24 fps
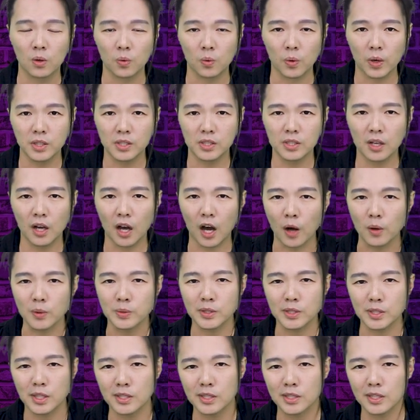我还记得好
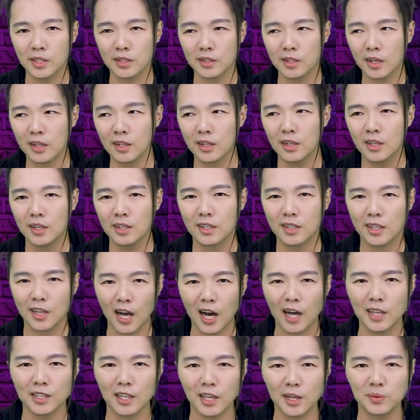几年前，当
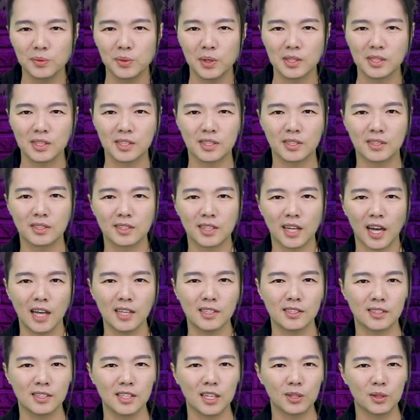Kanye West 开
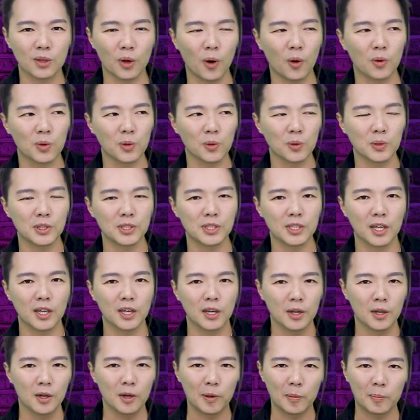始在透露一些
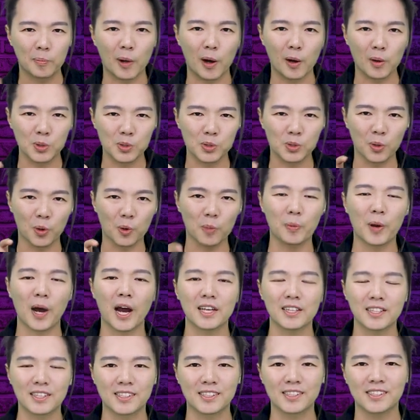保守
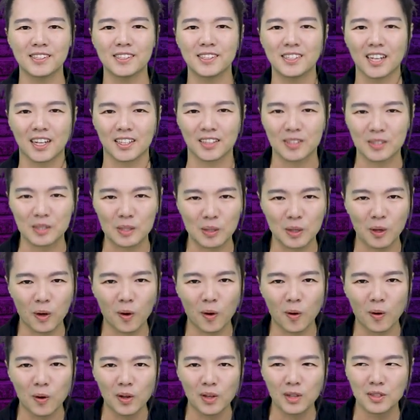派的思想的时
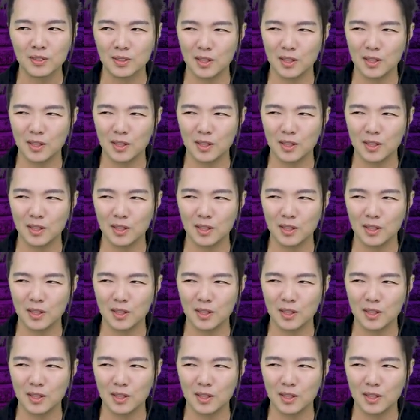候，